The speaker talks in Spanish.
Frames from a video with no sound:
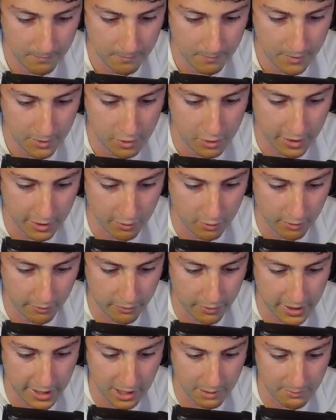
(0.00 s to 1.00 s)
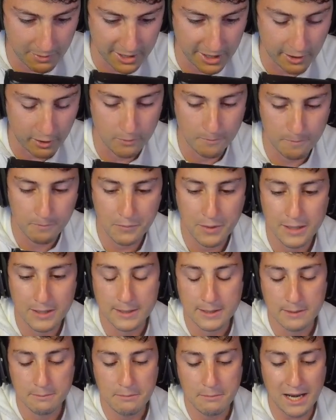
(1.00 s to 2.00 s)
Y ahora tengo que zonearle y matarlo.
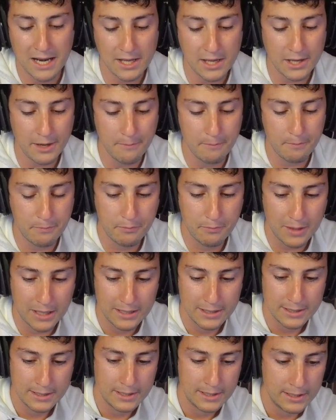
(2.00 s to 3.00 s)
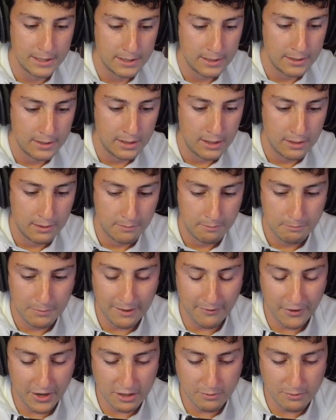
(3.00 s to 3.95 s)
Vale, GG. Van tres